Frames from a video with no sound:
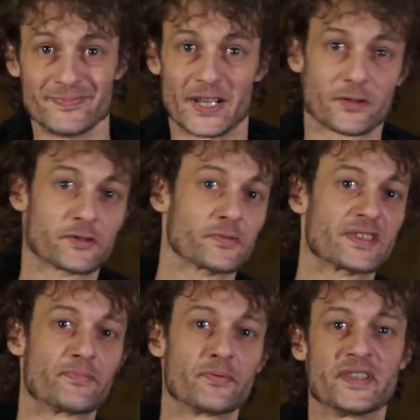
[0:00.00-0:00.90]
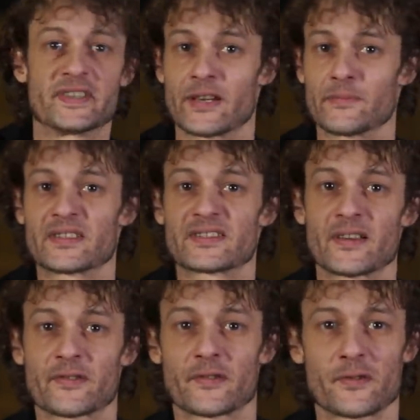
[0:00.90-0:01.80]
Attention, c'est pudique, un hein.
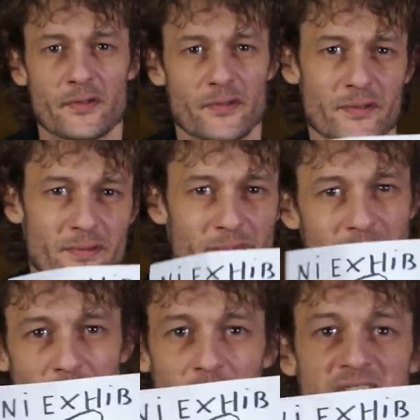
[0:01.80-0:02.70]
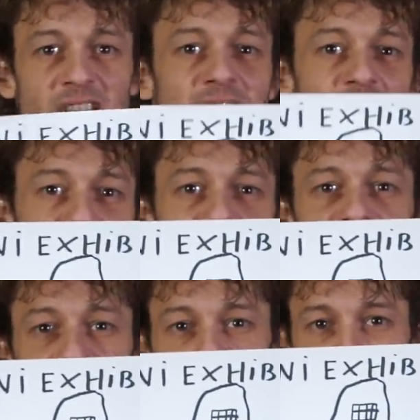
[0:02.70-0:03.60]
message euh,
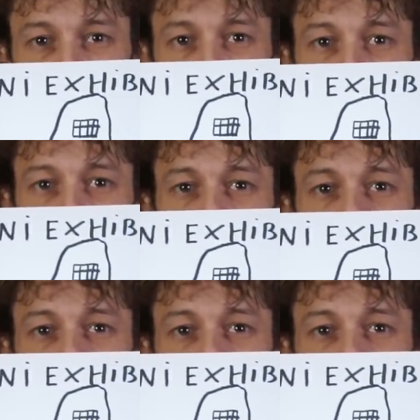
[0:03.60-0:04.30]
anti-intégriste, ni